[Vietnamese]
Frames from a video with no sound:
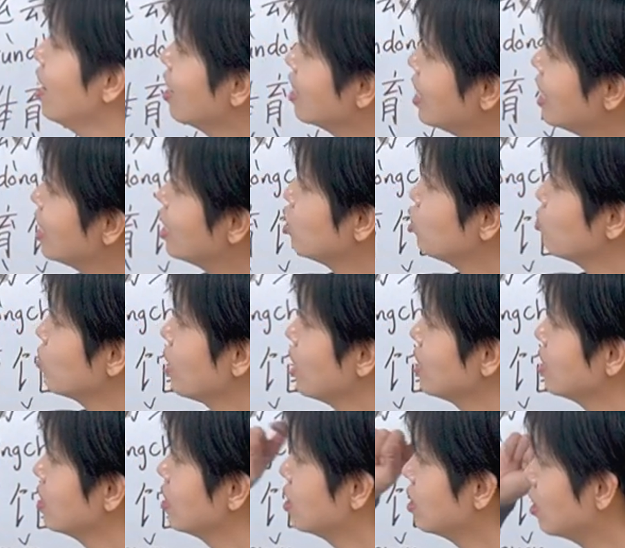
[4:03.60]
ở đây chúng ta
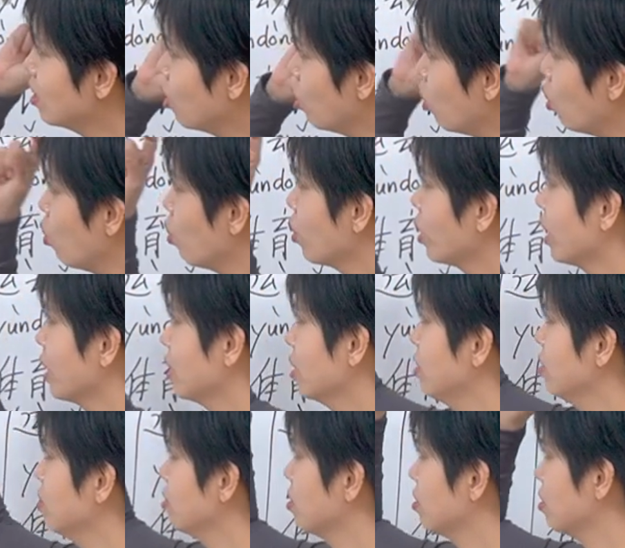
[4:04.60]
nhớ hộ cái
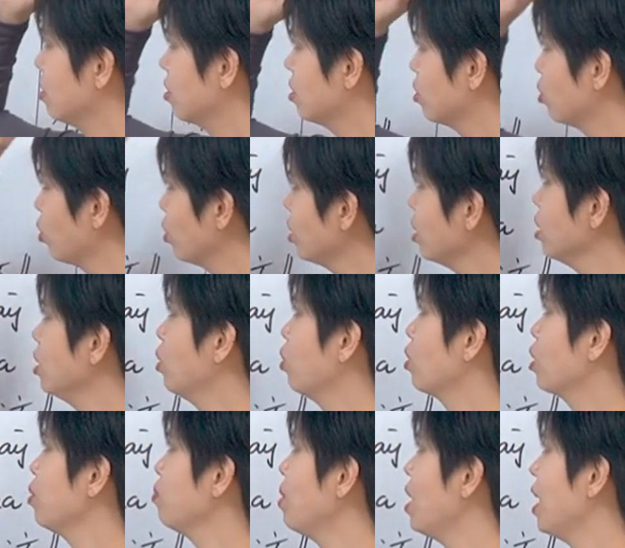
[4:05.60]
từ tối thiểu
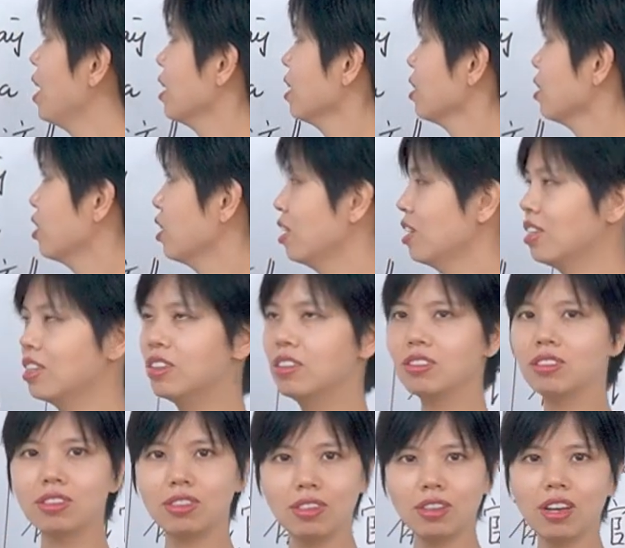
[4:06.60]
cơ bản, đó là từ
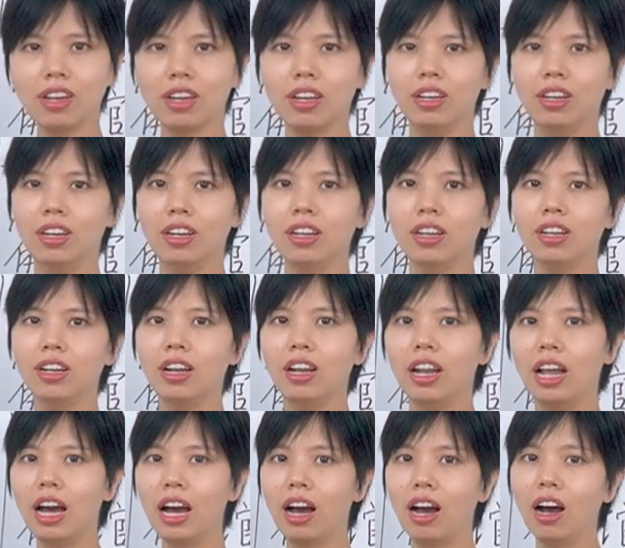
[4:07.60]
tại
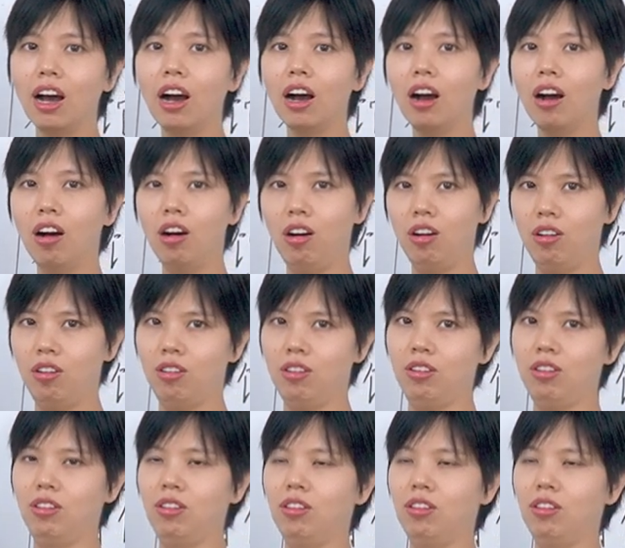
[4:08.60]
là ở.